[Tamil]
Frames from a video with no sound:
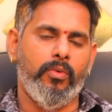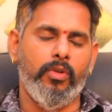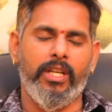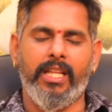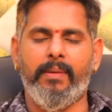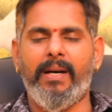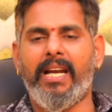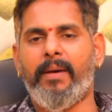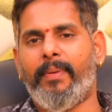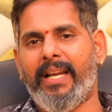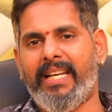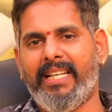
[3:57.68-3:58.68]
உன்னதமான
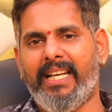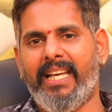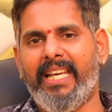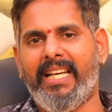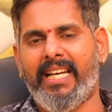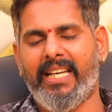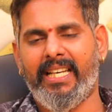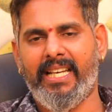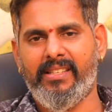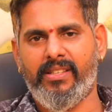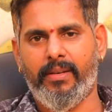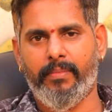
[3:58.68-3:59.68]
பலன்களை
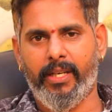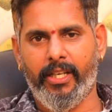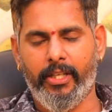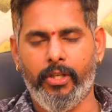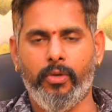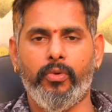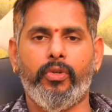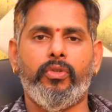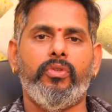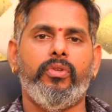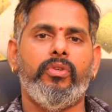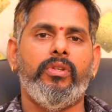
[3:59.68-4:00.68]
கடகராசி என்பர்களுக்கு
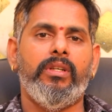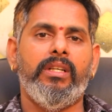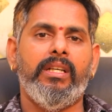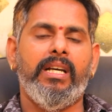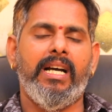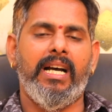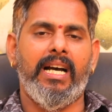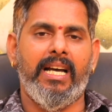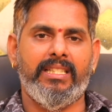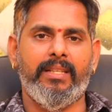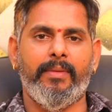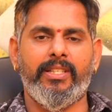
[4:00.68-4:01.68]
கொடுக்கும்
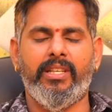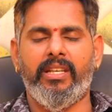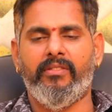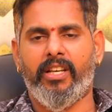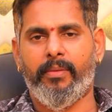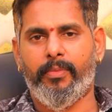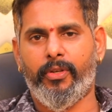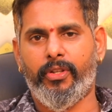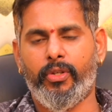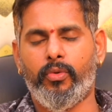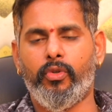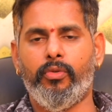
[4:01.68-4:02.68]
அஷ்டம சனி
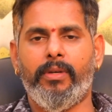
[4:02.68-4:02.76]
வரப்போகிறது குரு